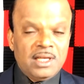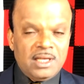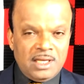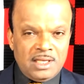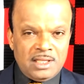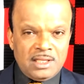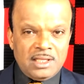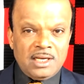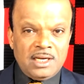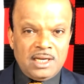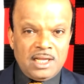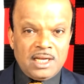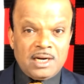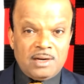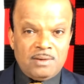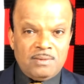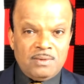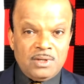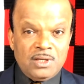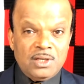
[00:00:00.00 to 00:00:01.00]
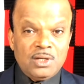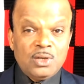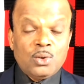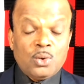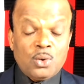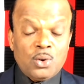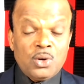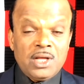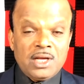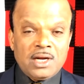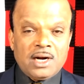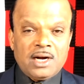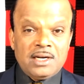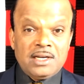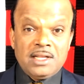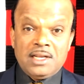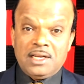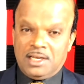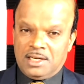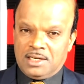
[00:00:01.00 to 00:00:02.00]
இந்த நிகழ்வு கோடி காட்டி
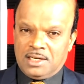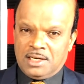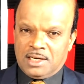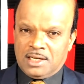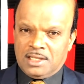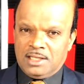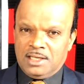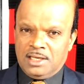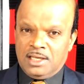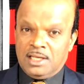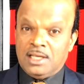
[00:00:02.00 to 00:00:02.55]
நிற்கின்றது இருக்கிறது